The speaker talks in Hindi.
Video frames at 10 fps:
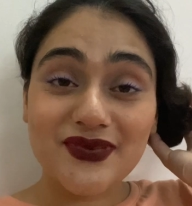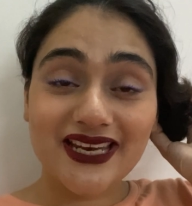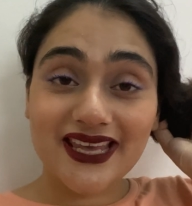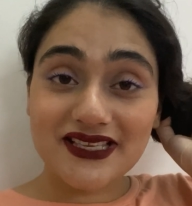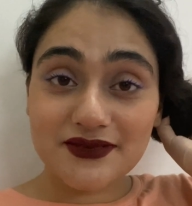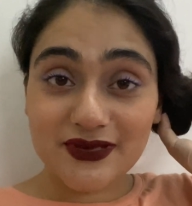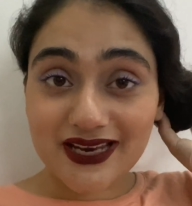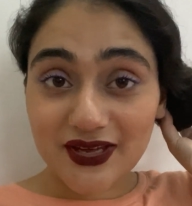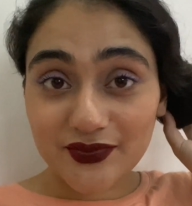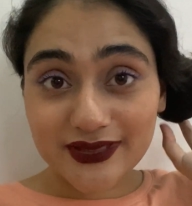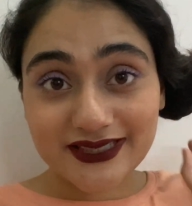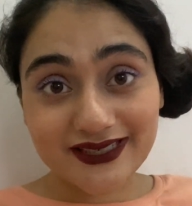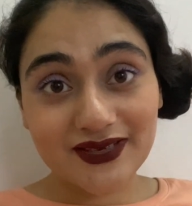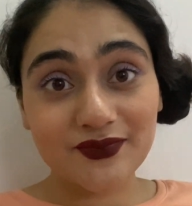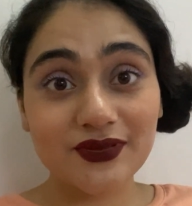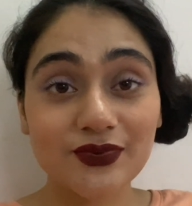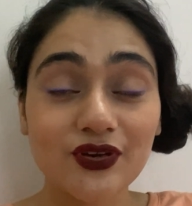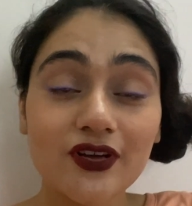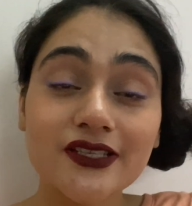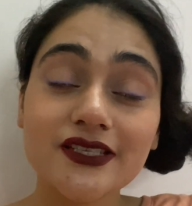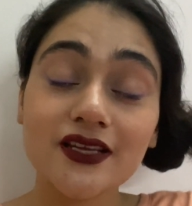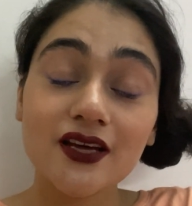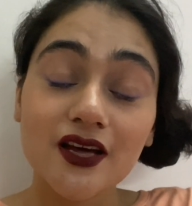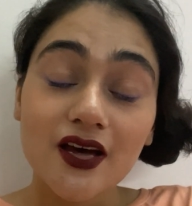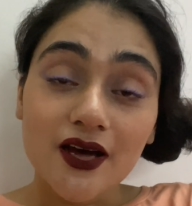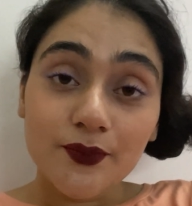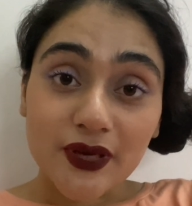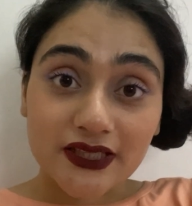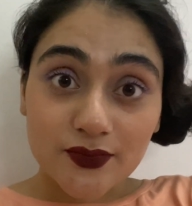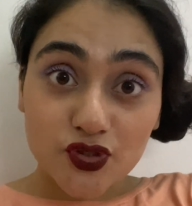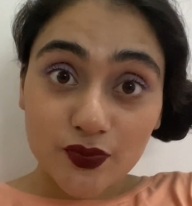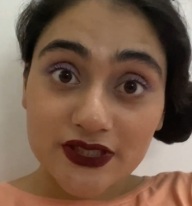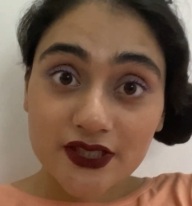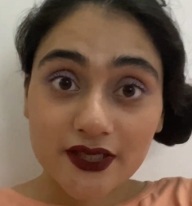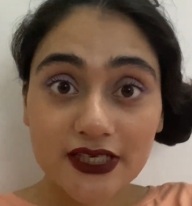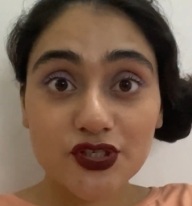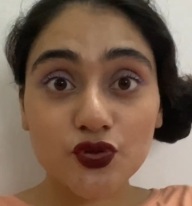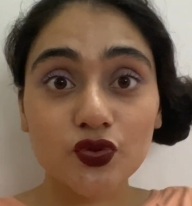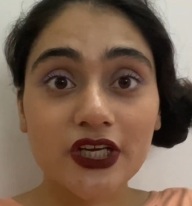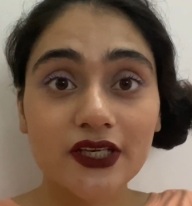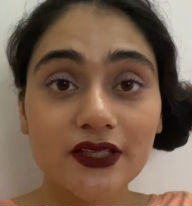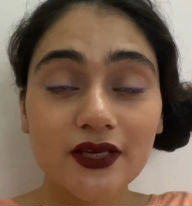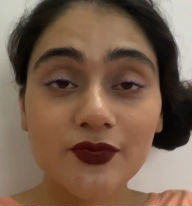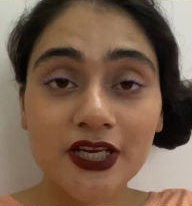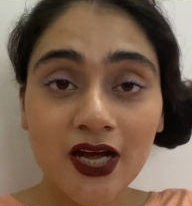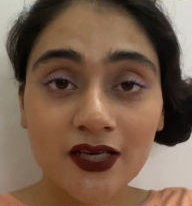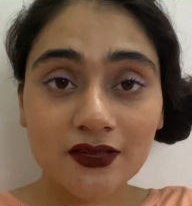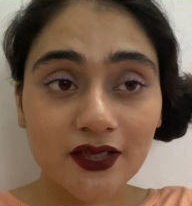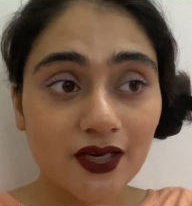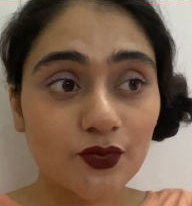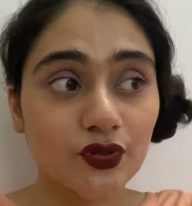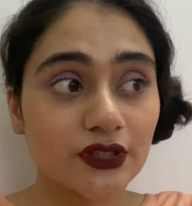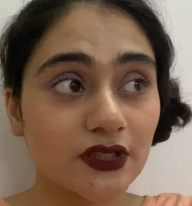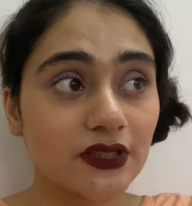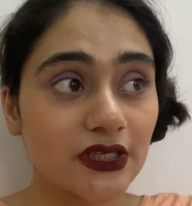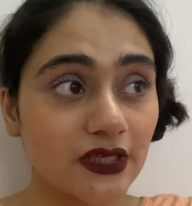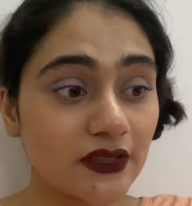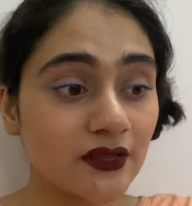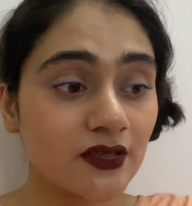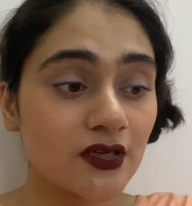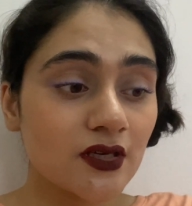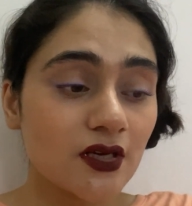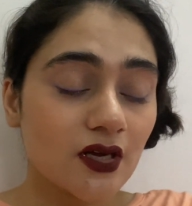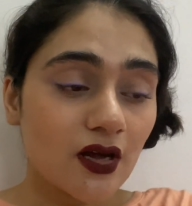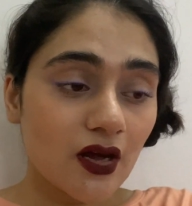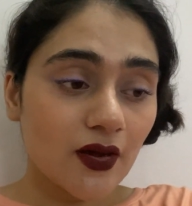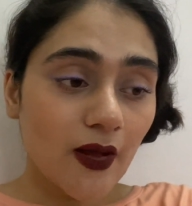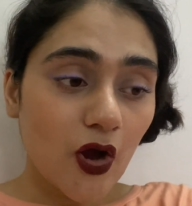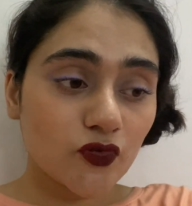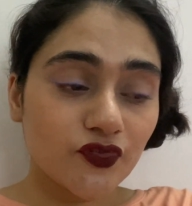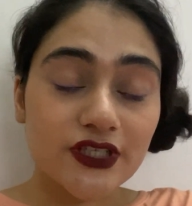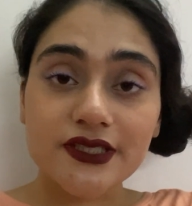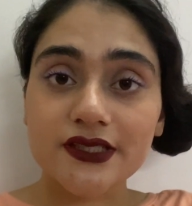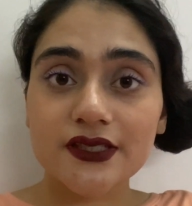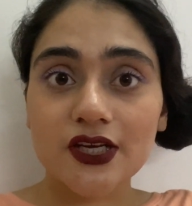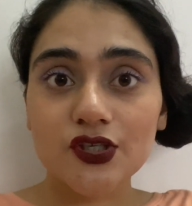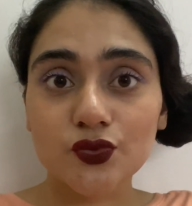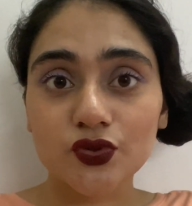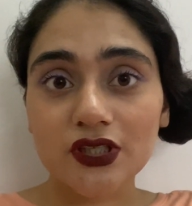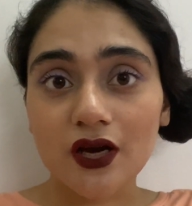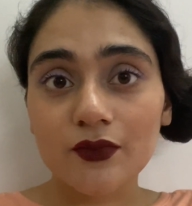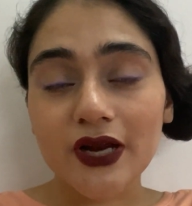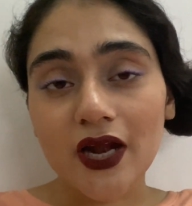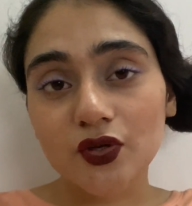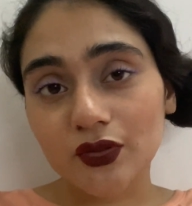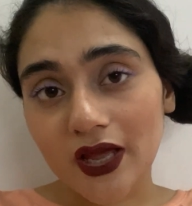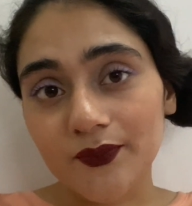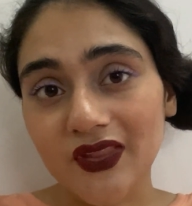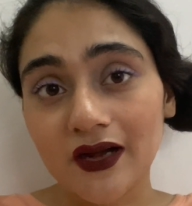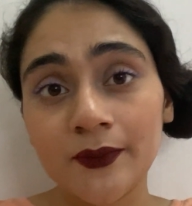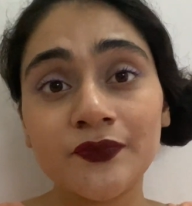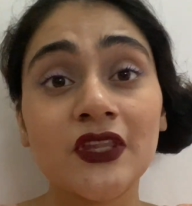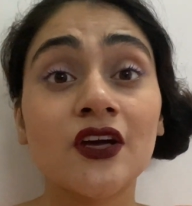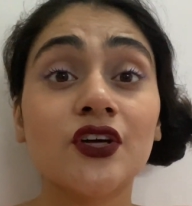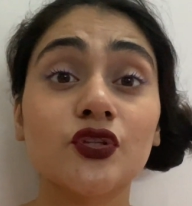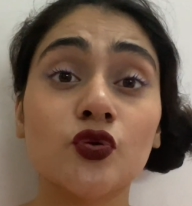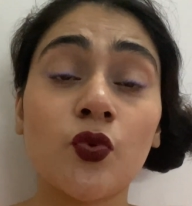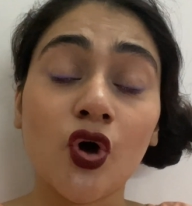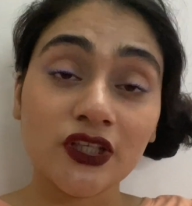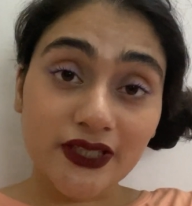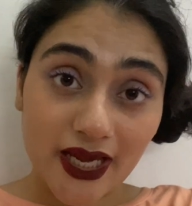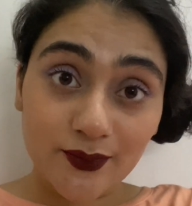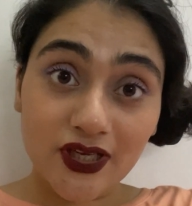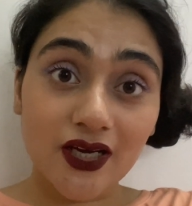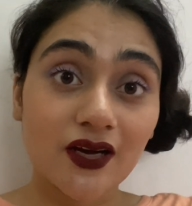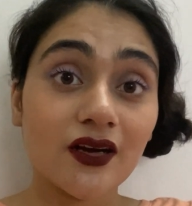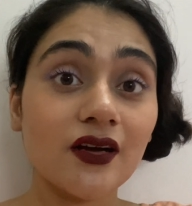मैंने कैसे बनाए हुए हैं इस टाइम पे बिकॉज मैं तब सुबह से रील शूट कर रही थी और मेरी हालत ख़राब हो गई थी तीन आउटफिट्स uh, का शूट था ब्रांड गुलाब था तो बहुत टाइम लगा